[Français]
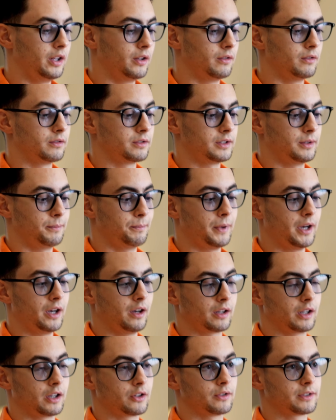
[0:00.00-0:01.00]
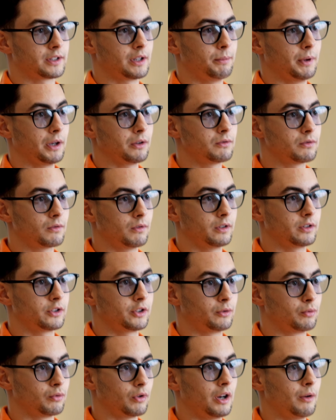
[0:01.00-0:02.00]
et ce euh, c'est pas quelque chose qui est perdu
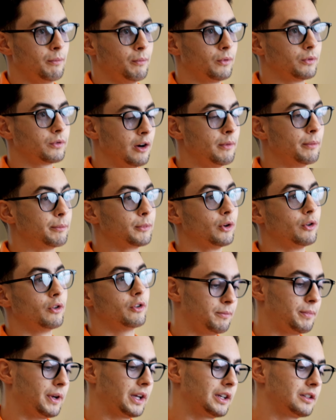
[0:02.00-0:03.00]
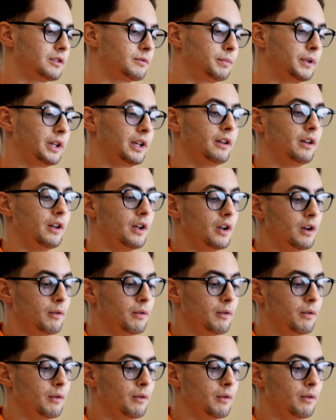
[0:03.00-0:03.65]
J'ai toujours la montre et en même temps j'ai pas gaspillé